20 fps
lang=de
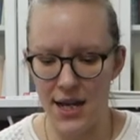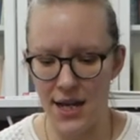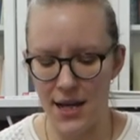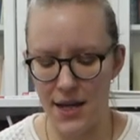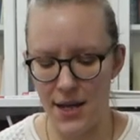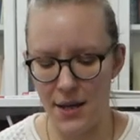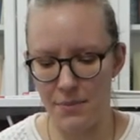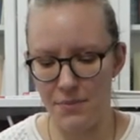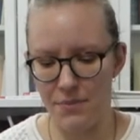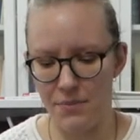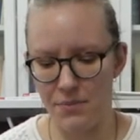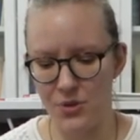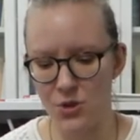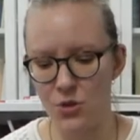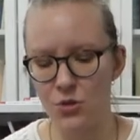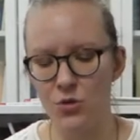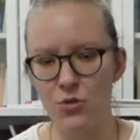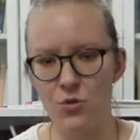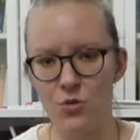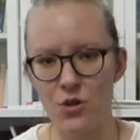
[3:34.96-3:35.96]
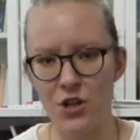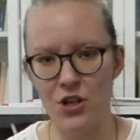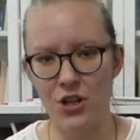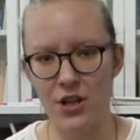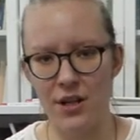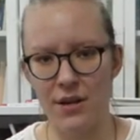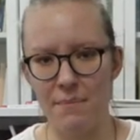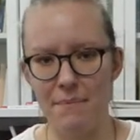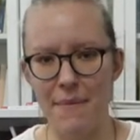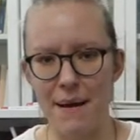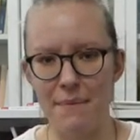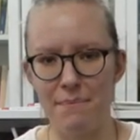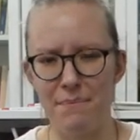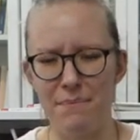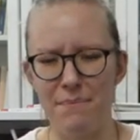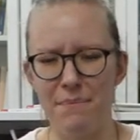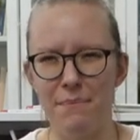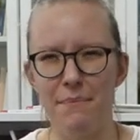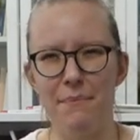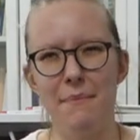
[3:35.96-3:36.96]
ähm, psychologische Ma
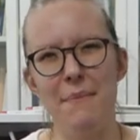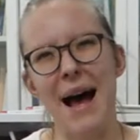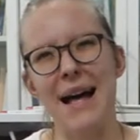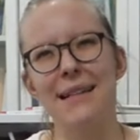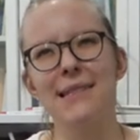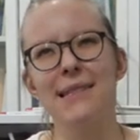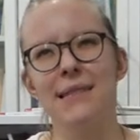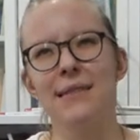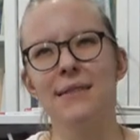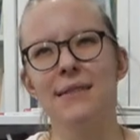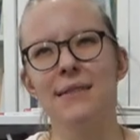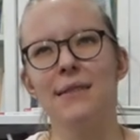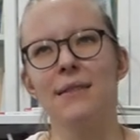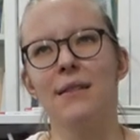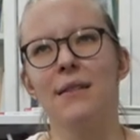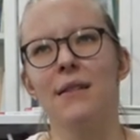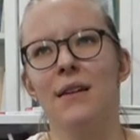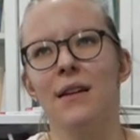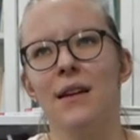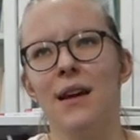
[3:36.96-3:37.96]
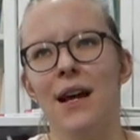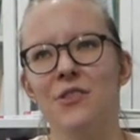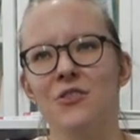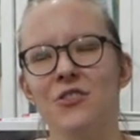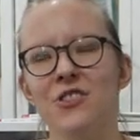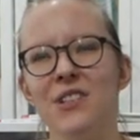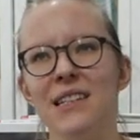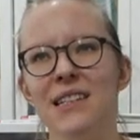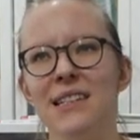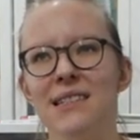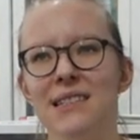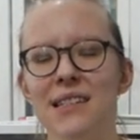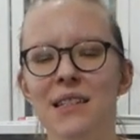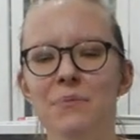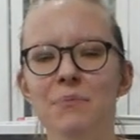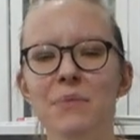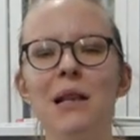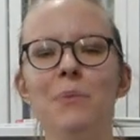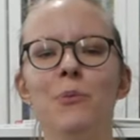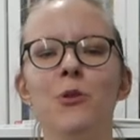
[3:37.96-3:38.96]
Massen, also sind, sind
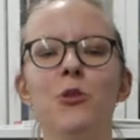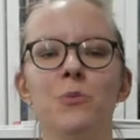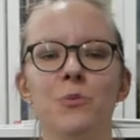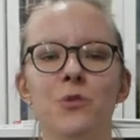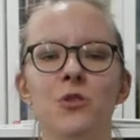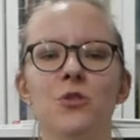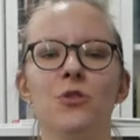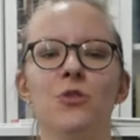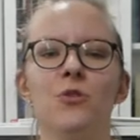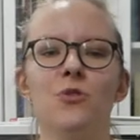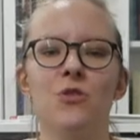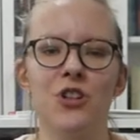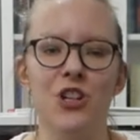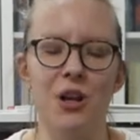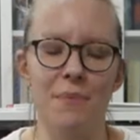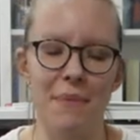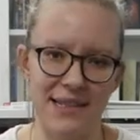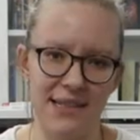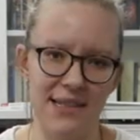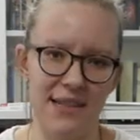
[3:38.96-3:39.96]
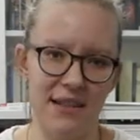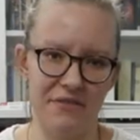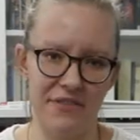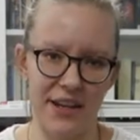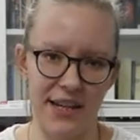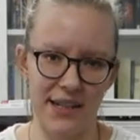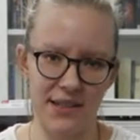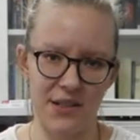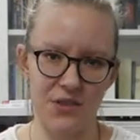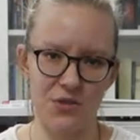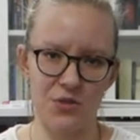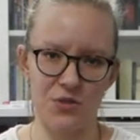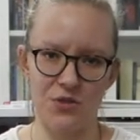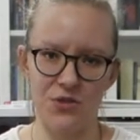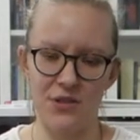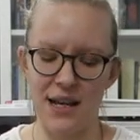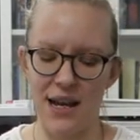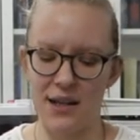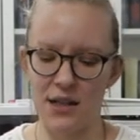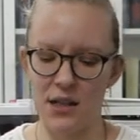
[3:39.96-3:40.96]
im Mittelpunkt psychologischer Masseneffekte
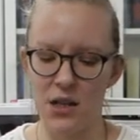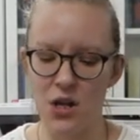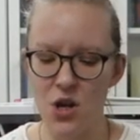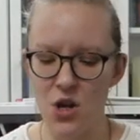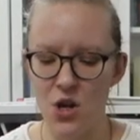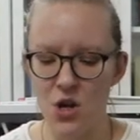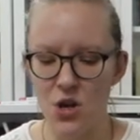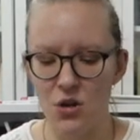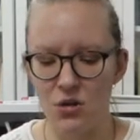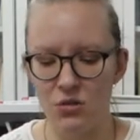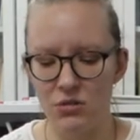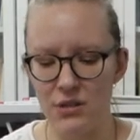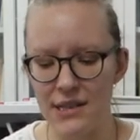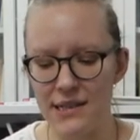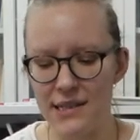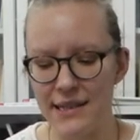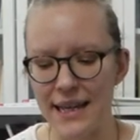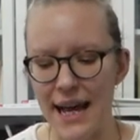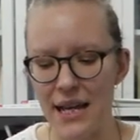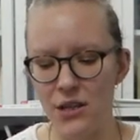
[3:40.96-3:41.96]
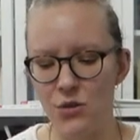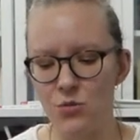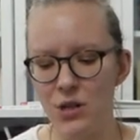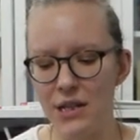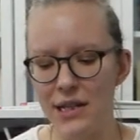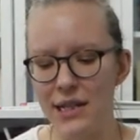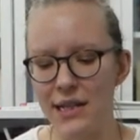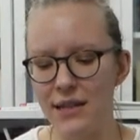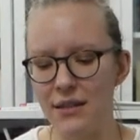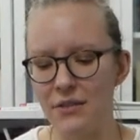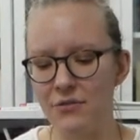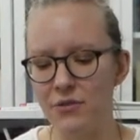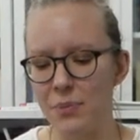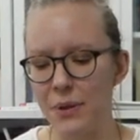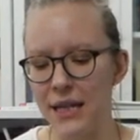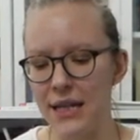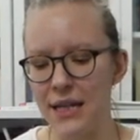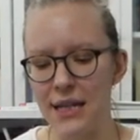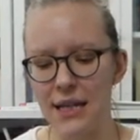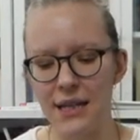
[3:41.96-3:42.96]
sozusagen. Und diese drei Jugendlichen
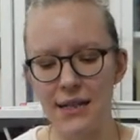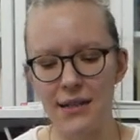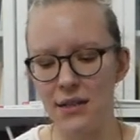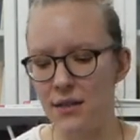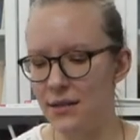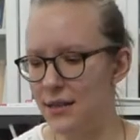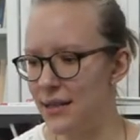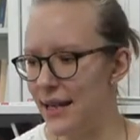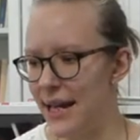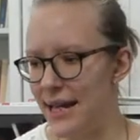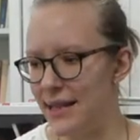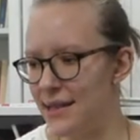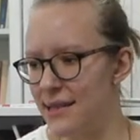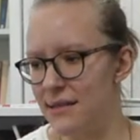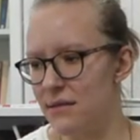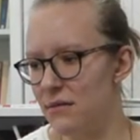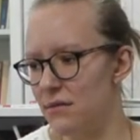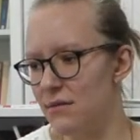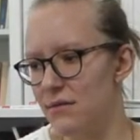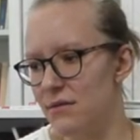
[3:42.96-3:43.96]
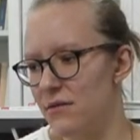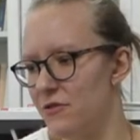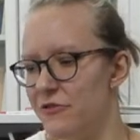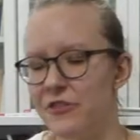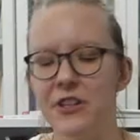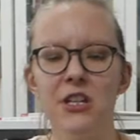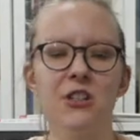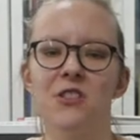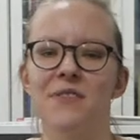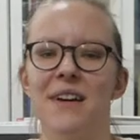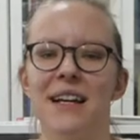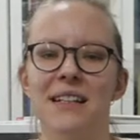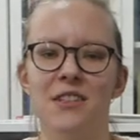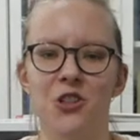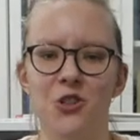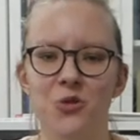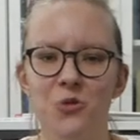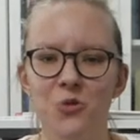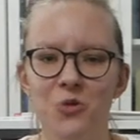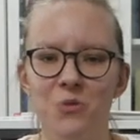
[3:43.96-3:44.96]
verbringen die letzten
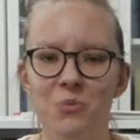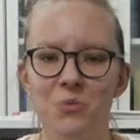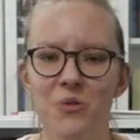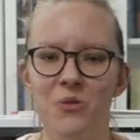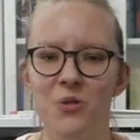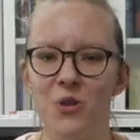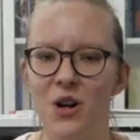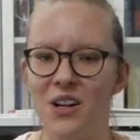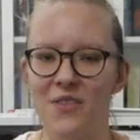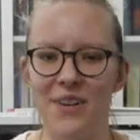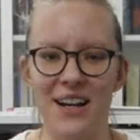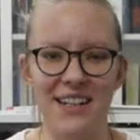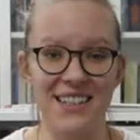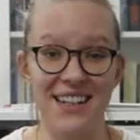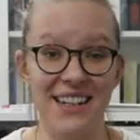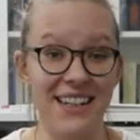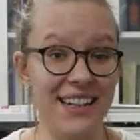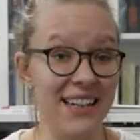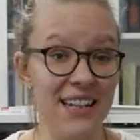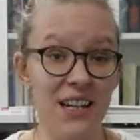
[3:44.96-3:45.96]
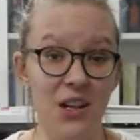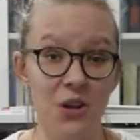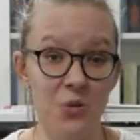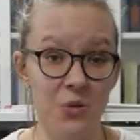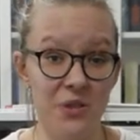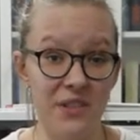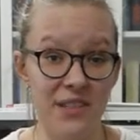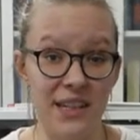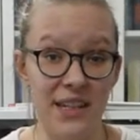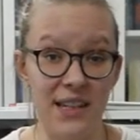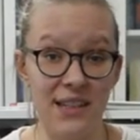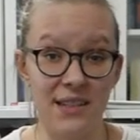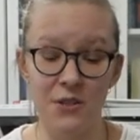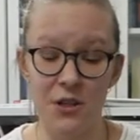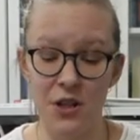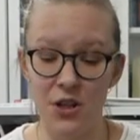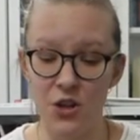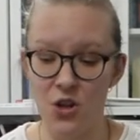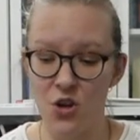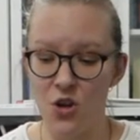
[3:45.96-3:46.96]
24 Stunden, bevor quasi der Krieg losgeht.
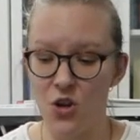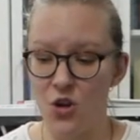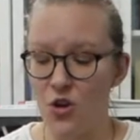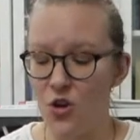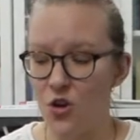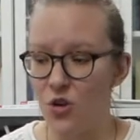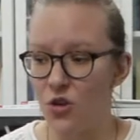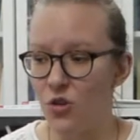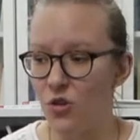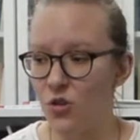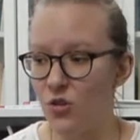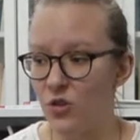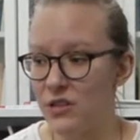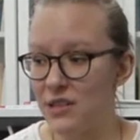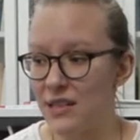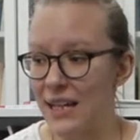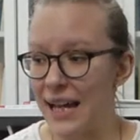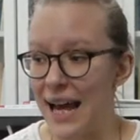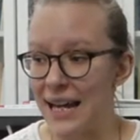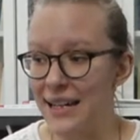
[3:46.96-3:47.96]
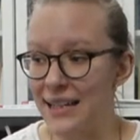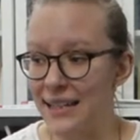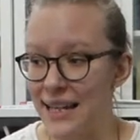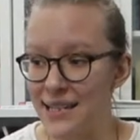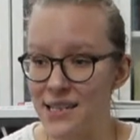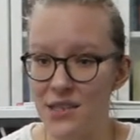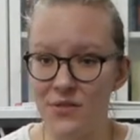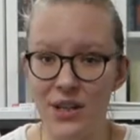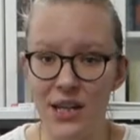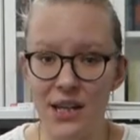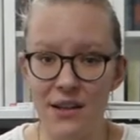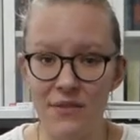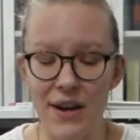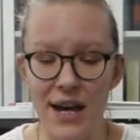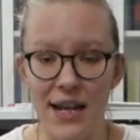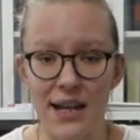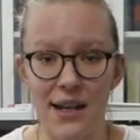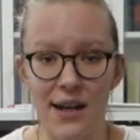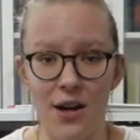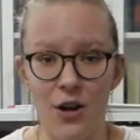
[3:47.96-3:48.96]
Und gerade deswegen,
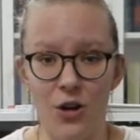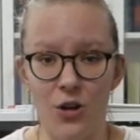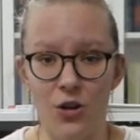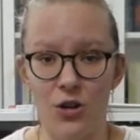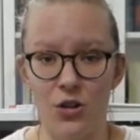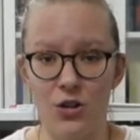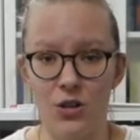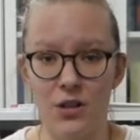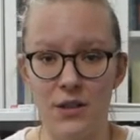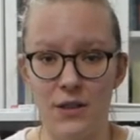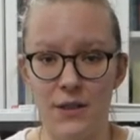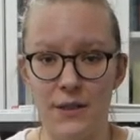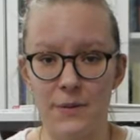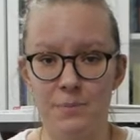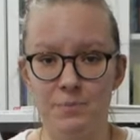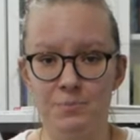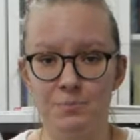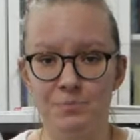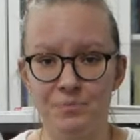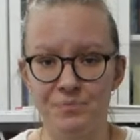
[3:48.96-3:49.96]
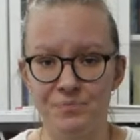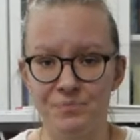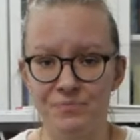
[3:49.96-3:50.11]
weil da auch ähm,